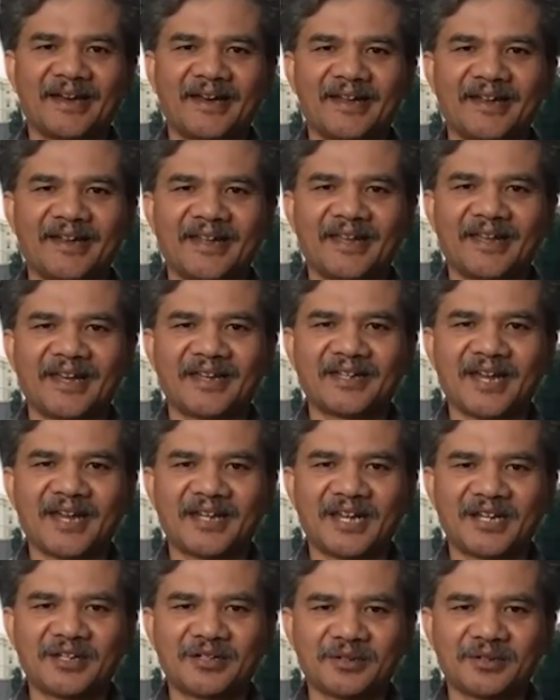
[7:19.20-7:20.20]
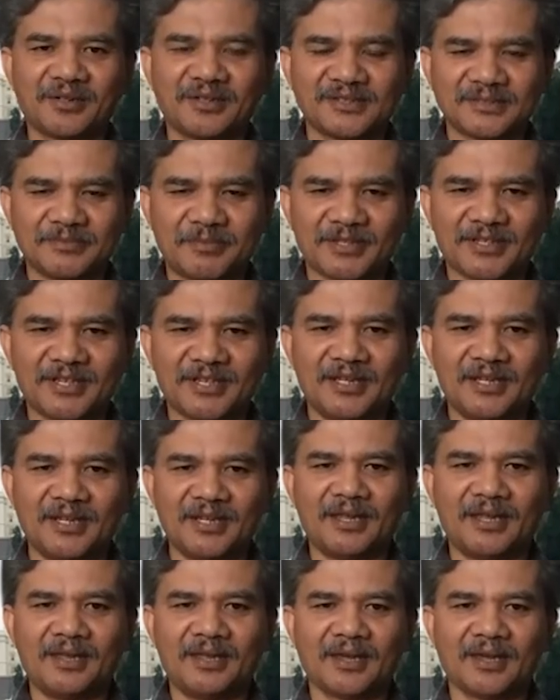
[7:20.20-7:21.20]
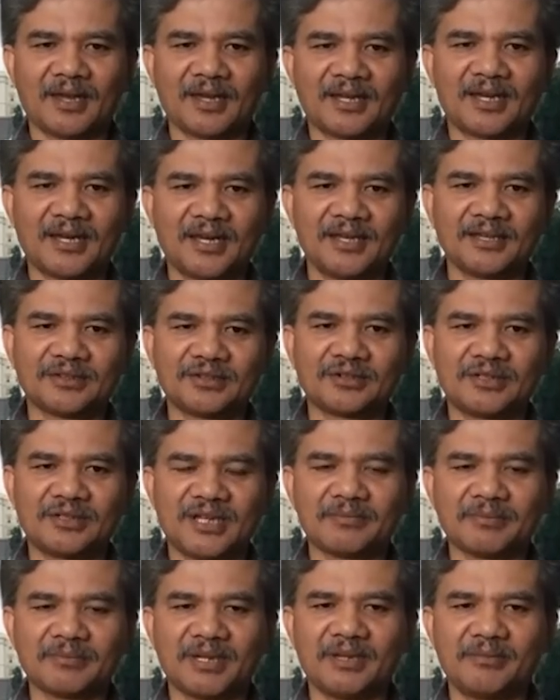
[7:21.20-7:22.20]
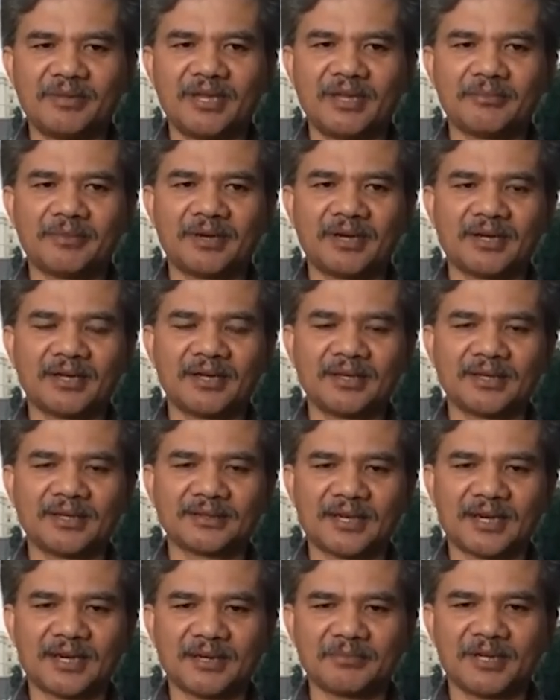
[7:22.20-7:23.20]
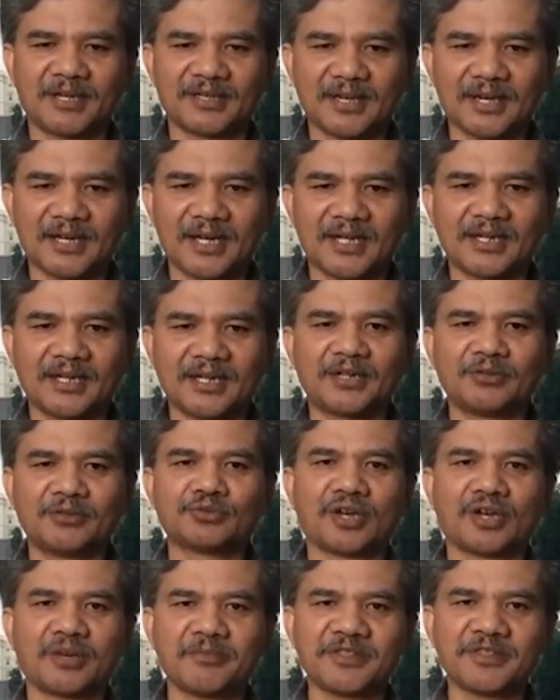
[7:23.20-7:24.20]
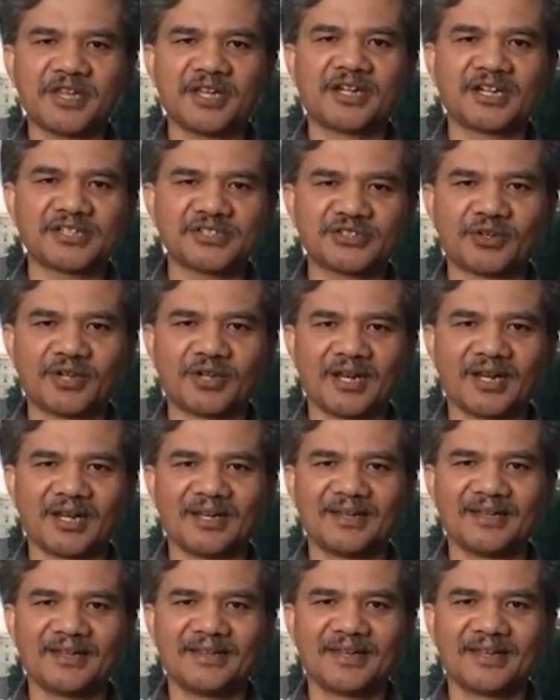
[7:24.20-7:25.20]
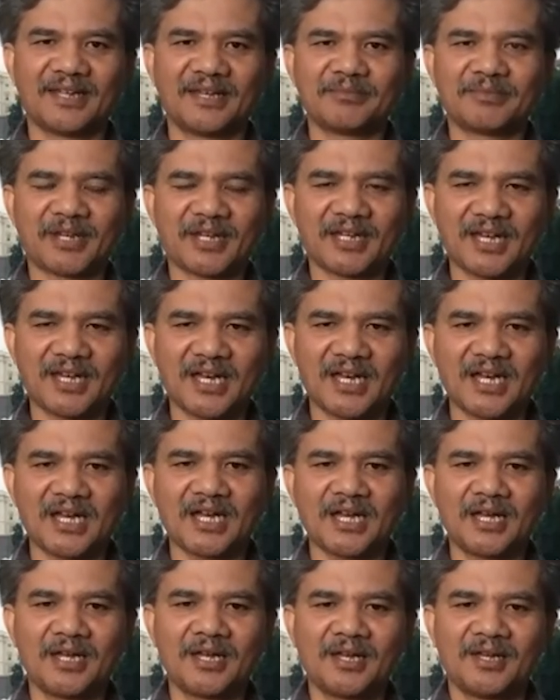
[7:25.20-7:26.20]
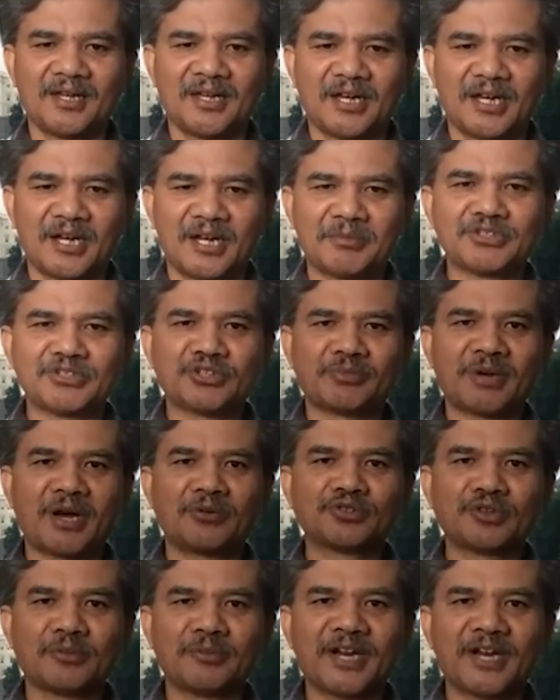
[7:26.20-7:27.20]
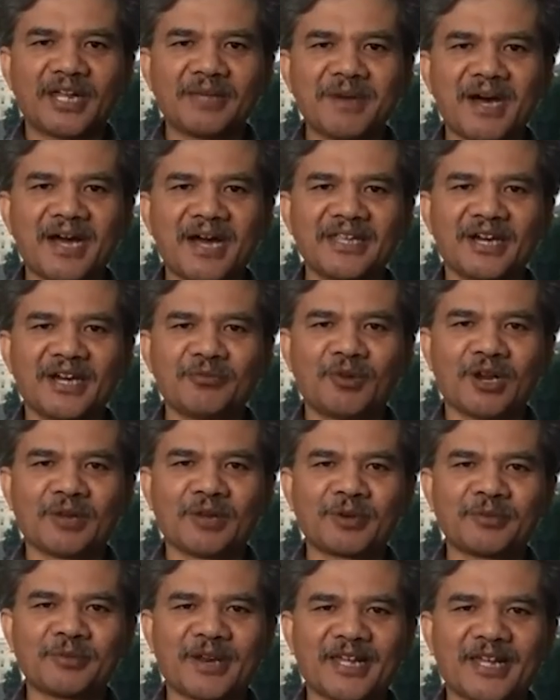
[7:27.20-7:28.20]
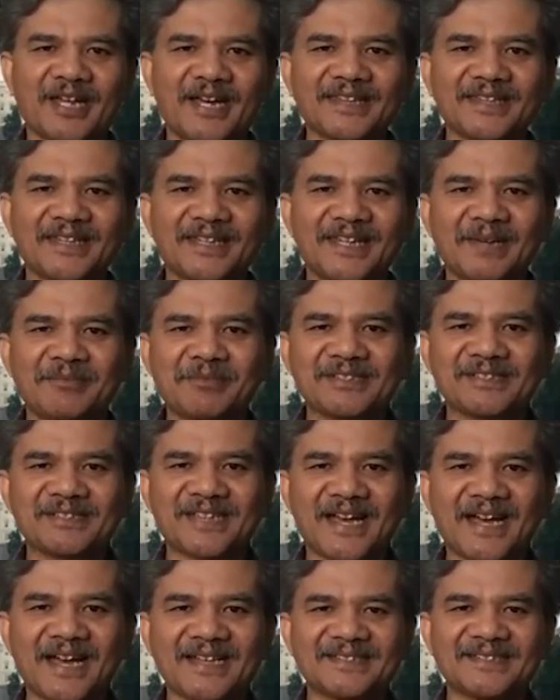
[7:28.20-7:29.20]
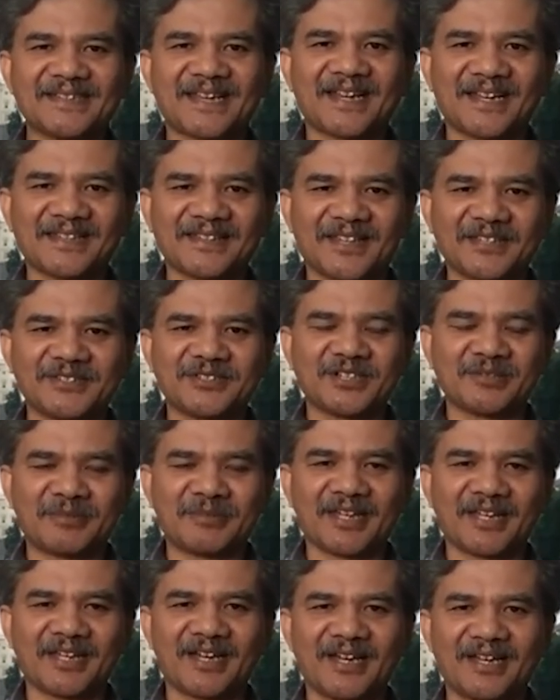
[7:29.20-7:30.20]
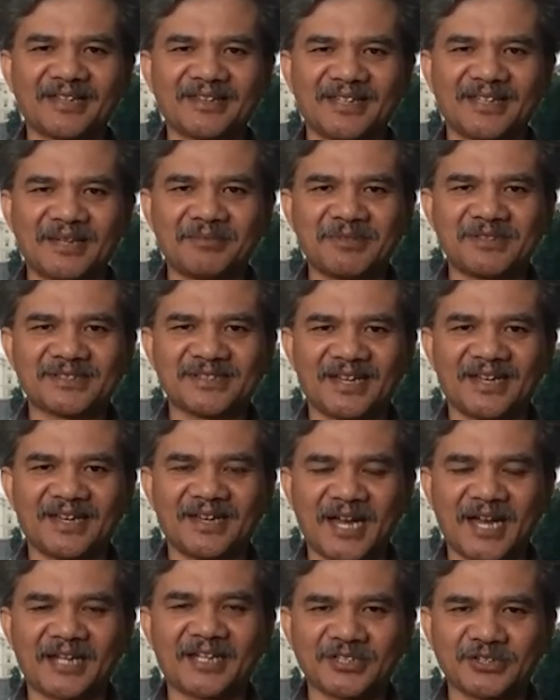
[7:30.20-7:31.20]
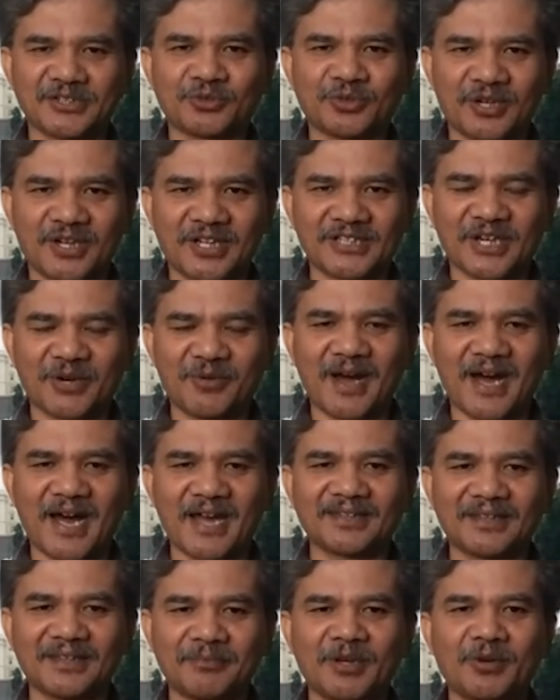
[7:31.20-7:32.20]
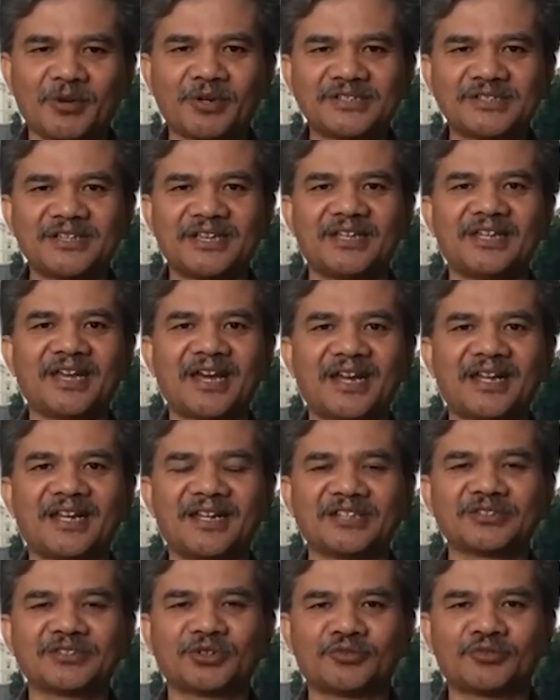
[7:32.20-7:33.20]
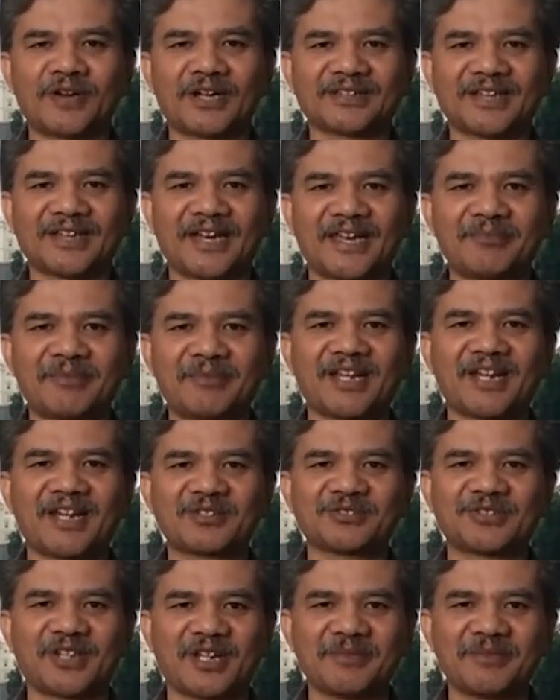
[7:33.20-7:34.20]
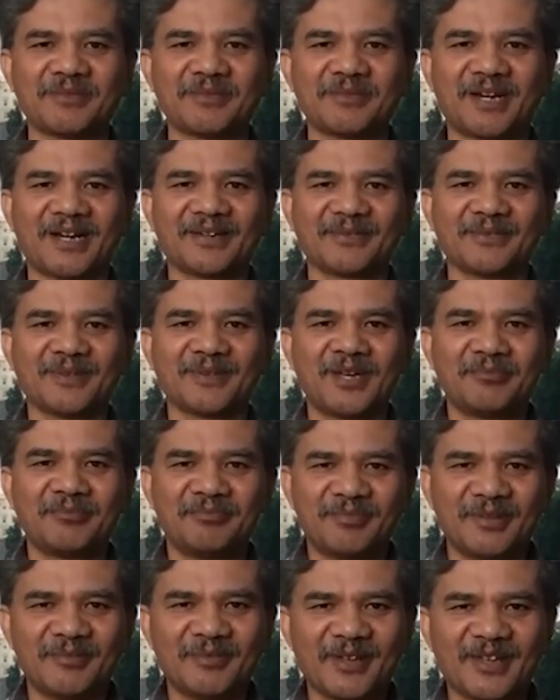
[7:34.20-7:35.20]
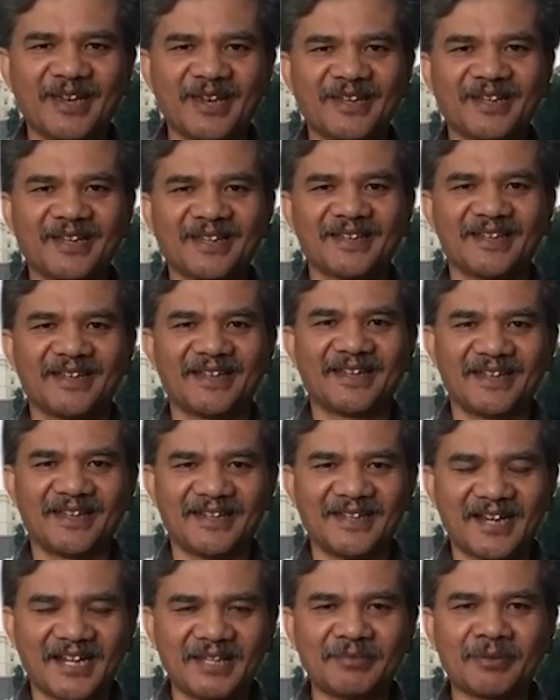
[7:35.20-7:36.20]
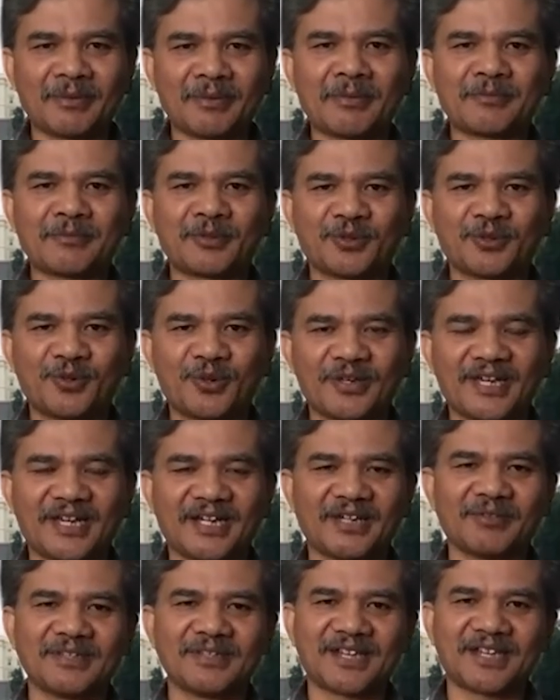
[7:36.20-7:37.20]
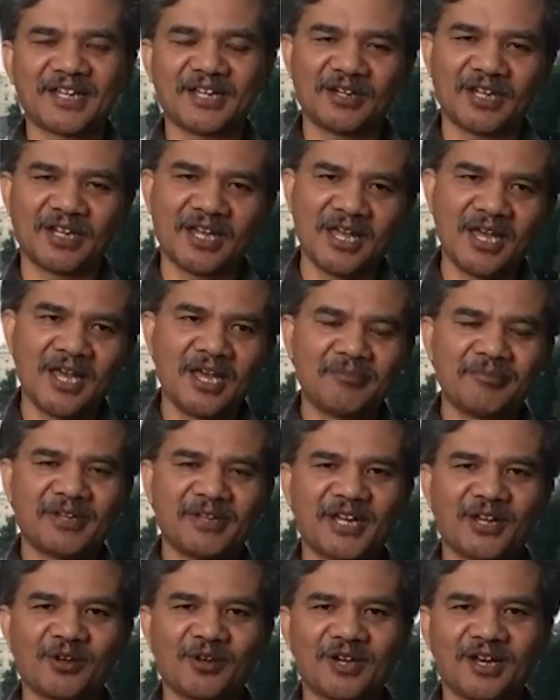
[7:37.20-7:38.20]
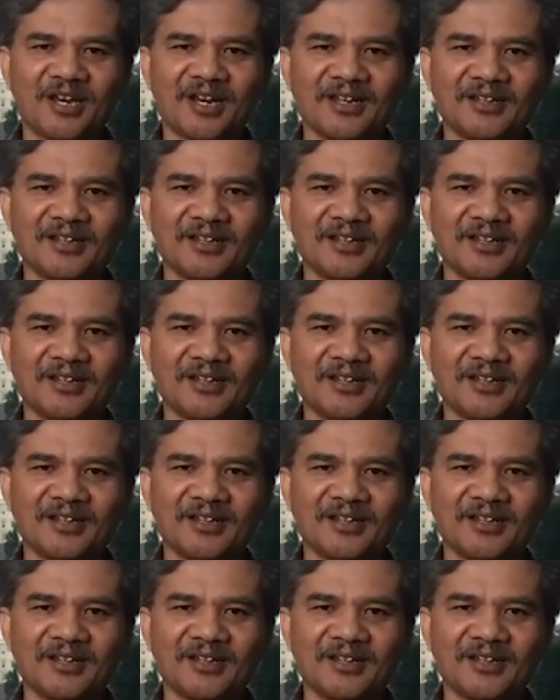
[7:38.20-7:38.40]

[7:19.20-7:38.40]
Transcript: dengan keadaan seperti ini karena itu dia melebih mengatakan ini untuk kepentingan nasional jadi mereka mencoba untuk menerimanya walaupun mereka tidak bisa secara hati kecil mereka tidak bisa eh, ada suatu kekecewaan, tapi kondisi ini ada, ini suatu fakta yang mereka harus terima demikian eh, dari beberapa pendukung yang diwawancarai oleh media lokal.